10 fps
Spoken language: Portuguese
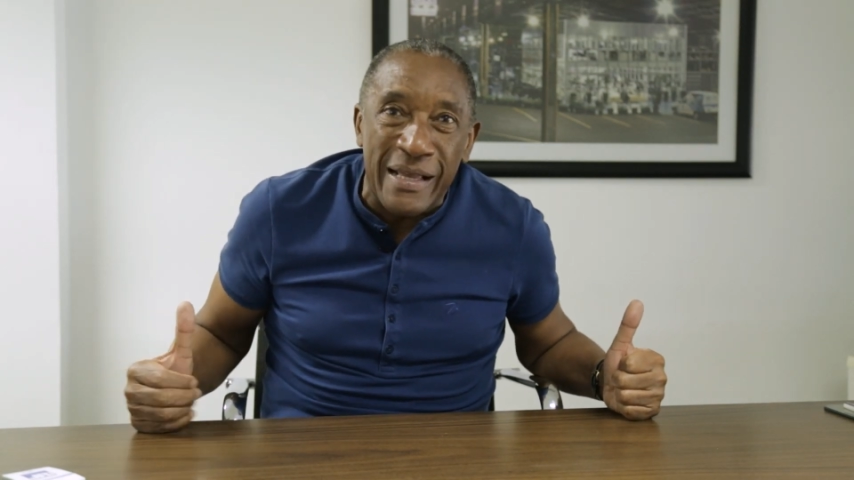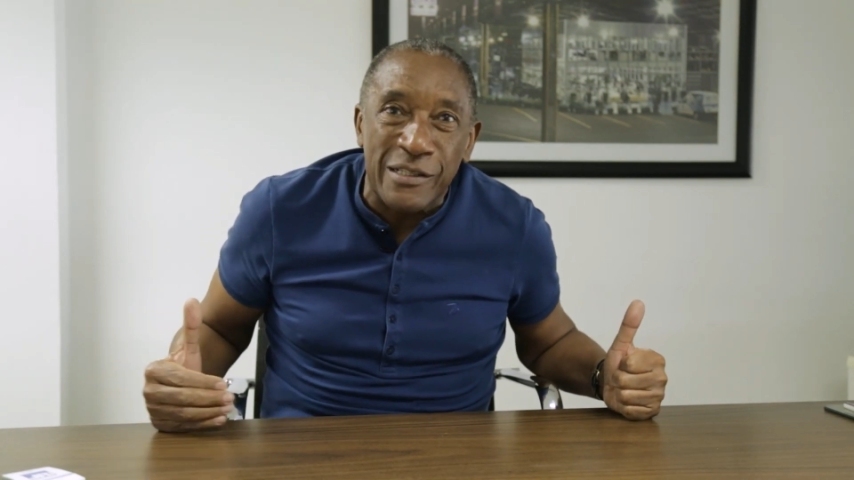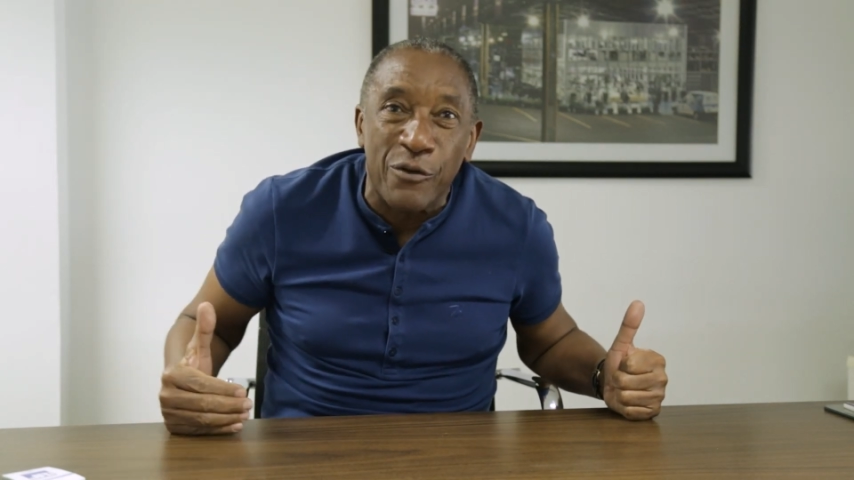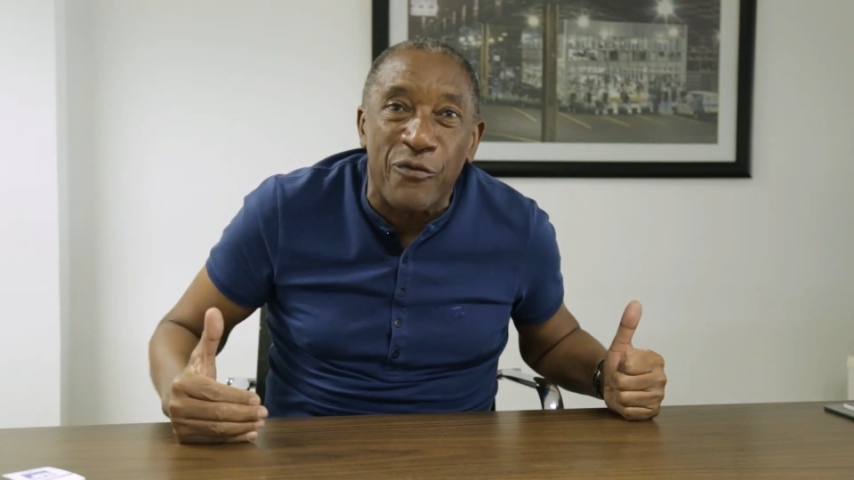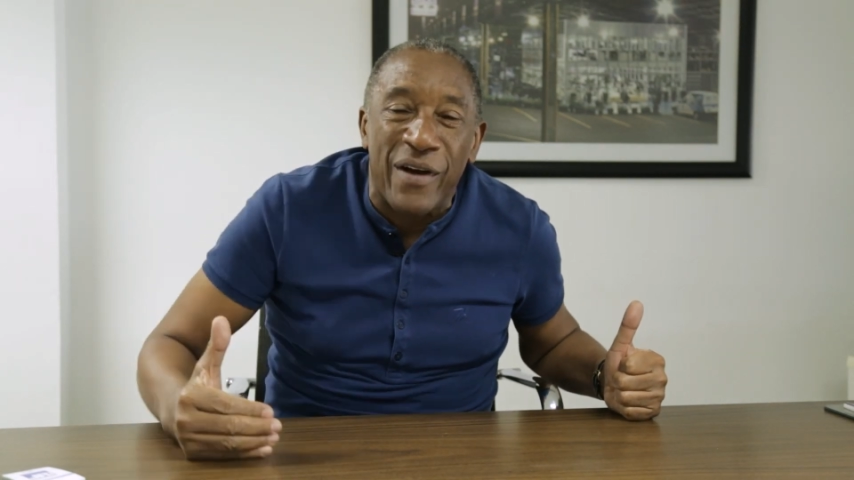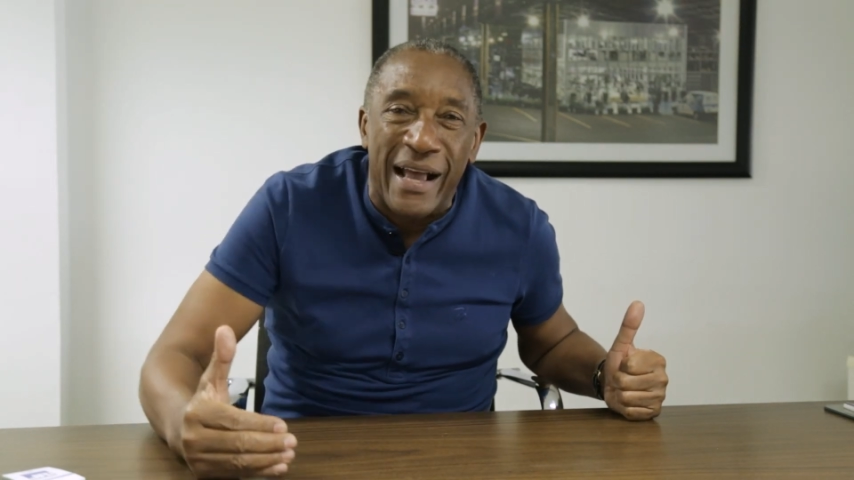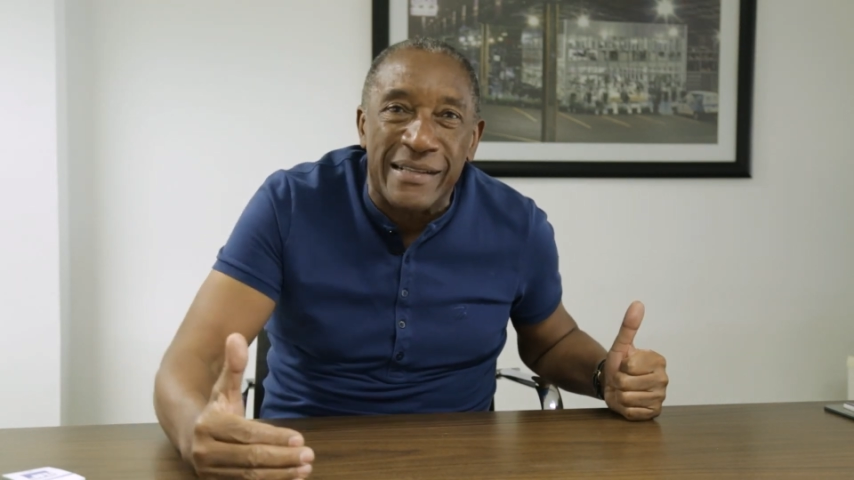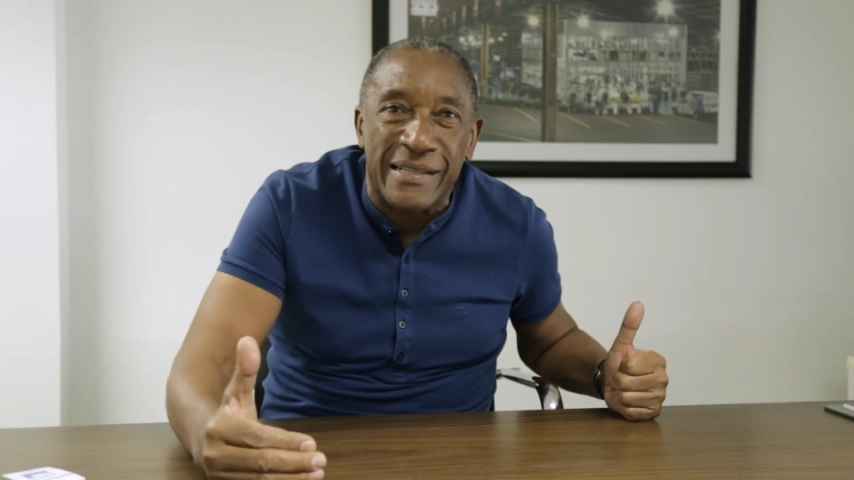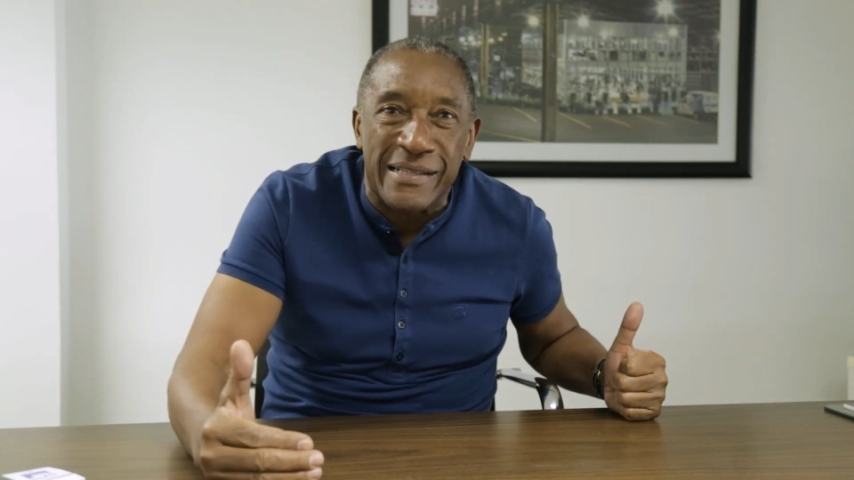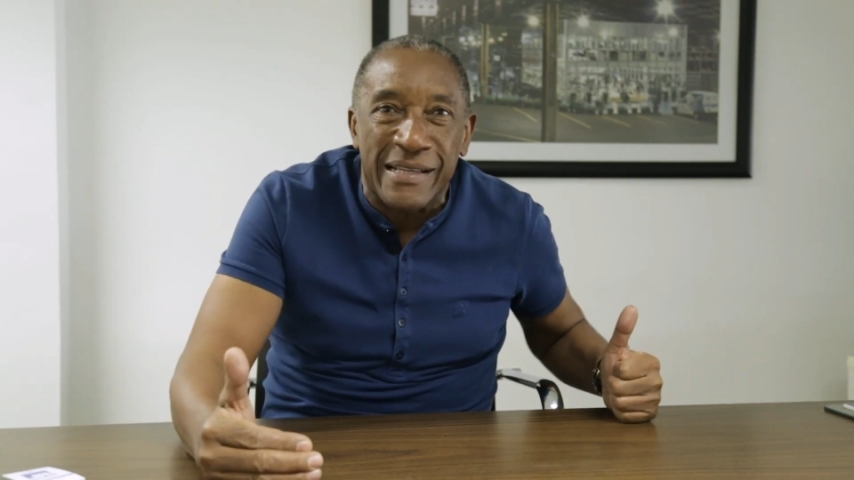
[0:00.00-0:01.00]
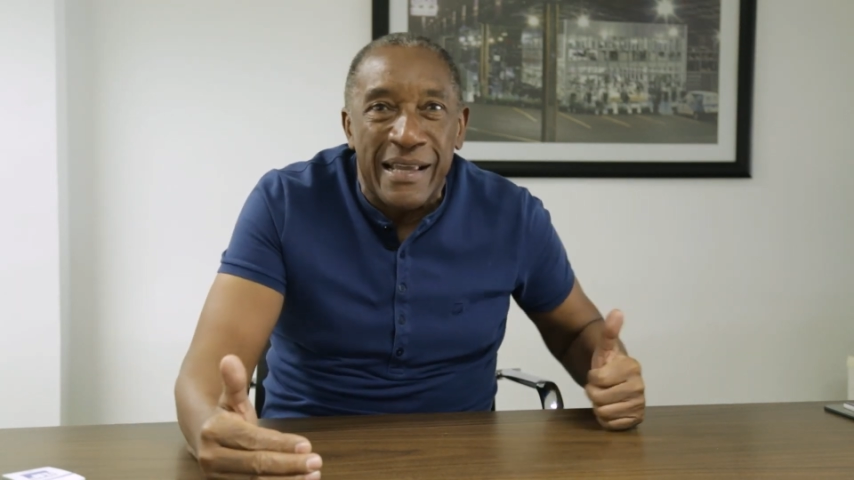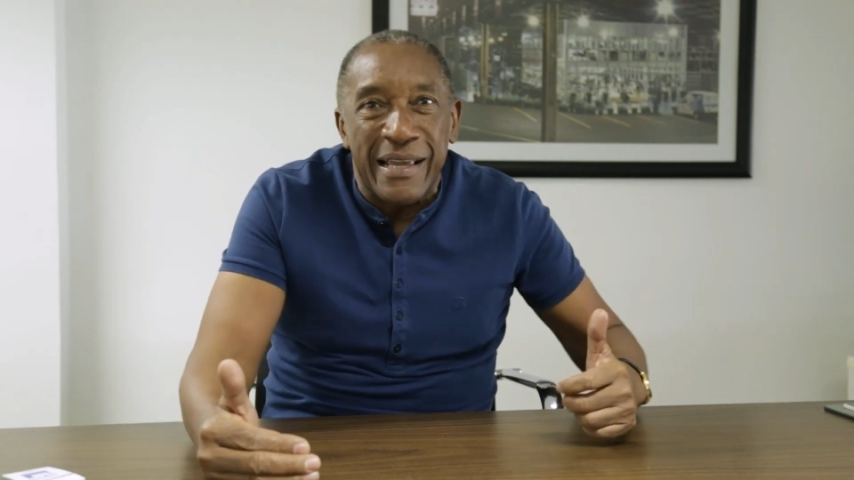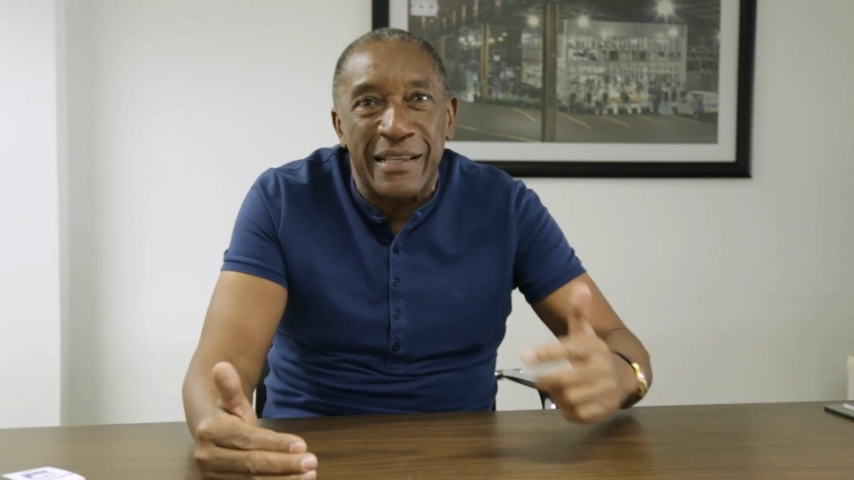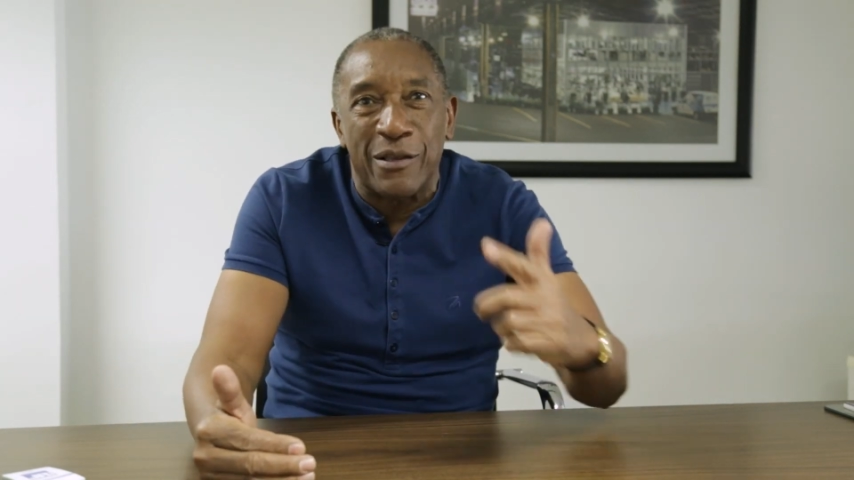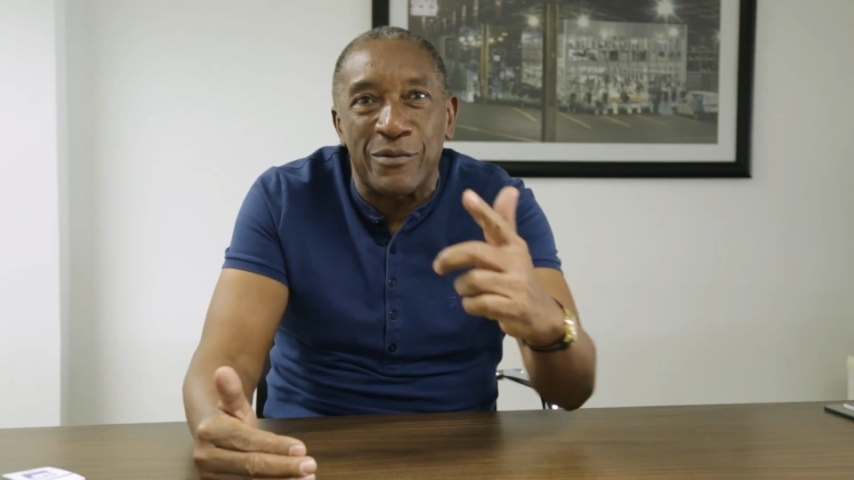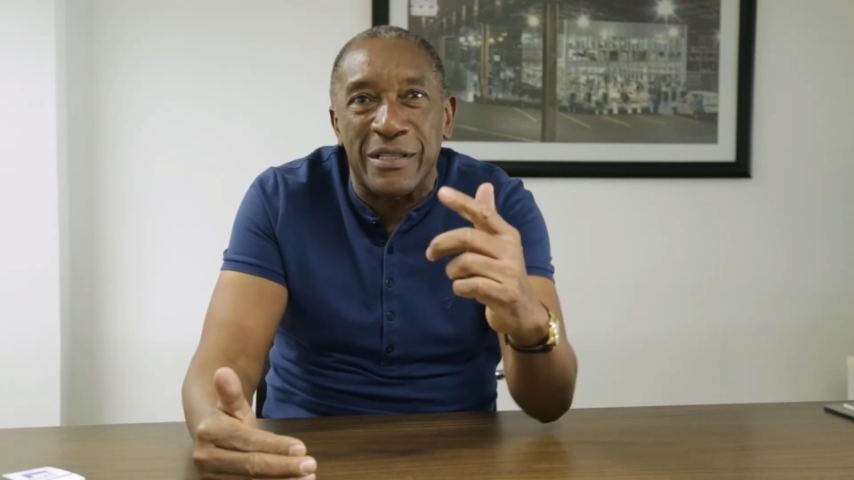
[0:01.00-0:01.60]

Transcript: São fases. Então